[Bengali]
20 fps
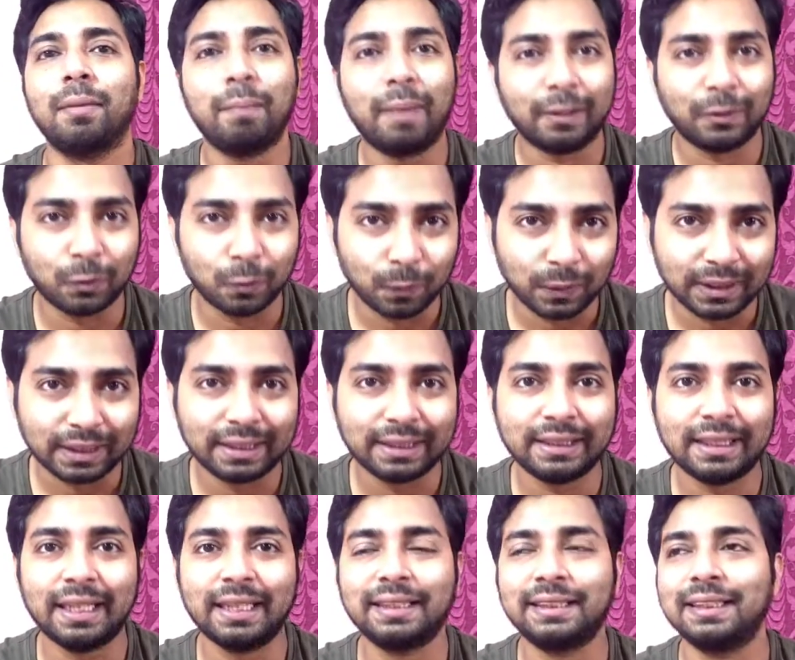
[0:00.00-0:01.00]
বাথরুমে যেতে
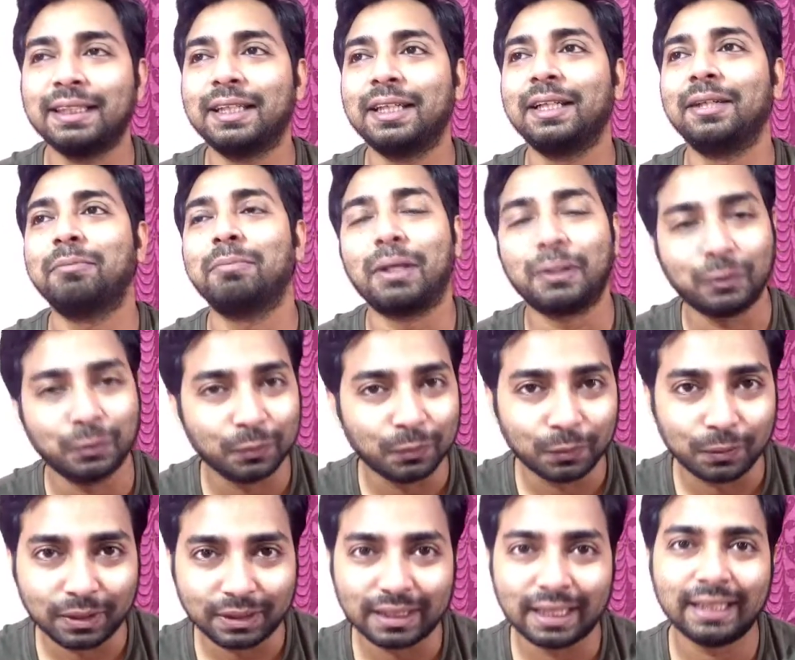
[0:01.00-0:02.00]
চাইছে বাসন
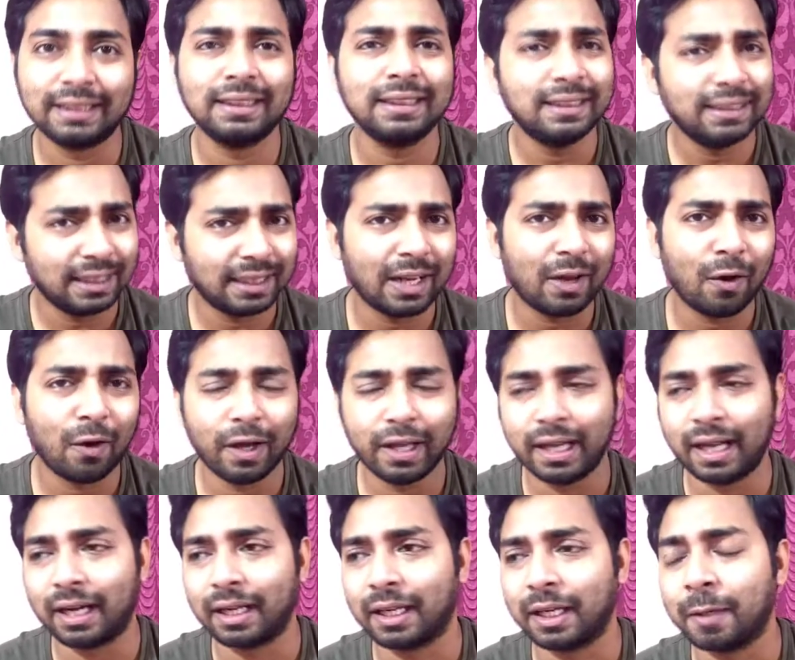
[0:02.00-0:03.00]
ধুতে চাইছে যেটা হয়
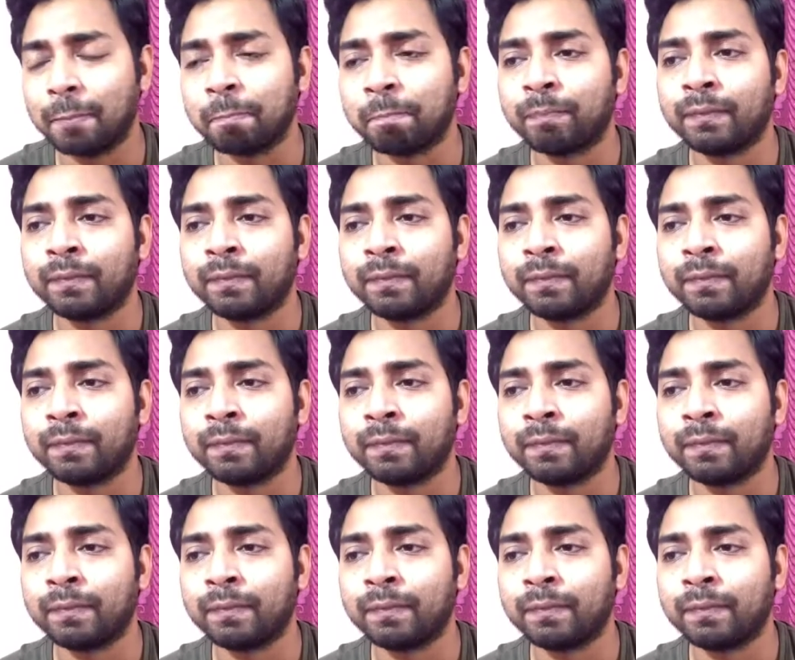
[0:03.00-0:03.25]
আর কি